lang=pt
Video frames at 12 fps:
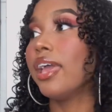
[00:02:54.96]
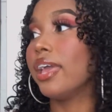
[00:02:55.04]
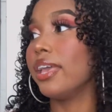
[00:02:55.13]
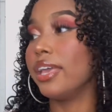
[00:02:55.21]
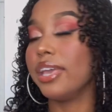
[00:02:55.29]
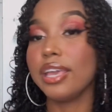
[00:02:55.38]

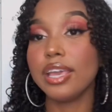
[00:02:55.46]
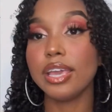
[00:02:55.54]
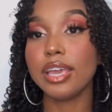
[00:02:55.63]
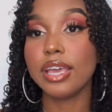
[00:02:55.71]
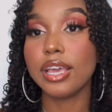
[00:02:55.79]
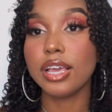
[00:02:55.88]

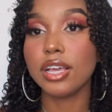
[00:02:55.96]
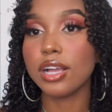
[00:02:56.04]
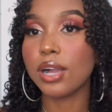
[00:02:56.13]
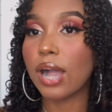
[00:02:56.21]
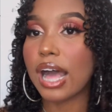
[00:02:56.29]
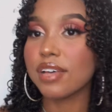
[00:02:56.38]
e
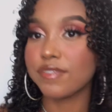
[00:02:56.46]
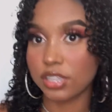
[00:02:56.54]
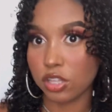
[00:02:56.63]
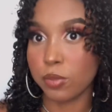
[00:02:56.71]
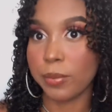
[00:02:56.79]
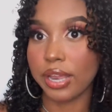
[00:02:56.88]
a venda
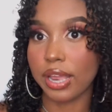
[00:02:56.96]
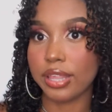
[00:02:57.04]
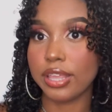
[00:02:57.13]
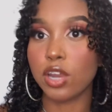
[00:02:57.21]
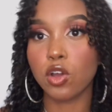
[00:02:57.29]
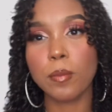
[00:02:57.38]
do
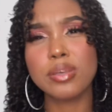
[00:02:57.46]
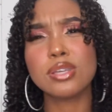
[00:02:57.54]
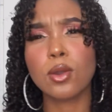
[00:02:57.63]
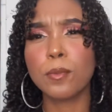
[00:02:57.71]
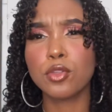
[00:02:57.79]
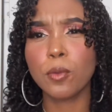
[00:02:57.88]
brigadeiro eu comecei
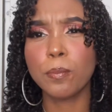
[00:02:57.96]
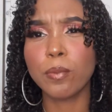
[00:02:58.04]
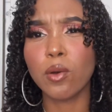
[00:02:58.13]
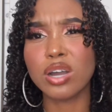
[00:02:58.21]
com muito pouco,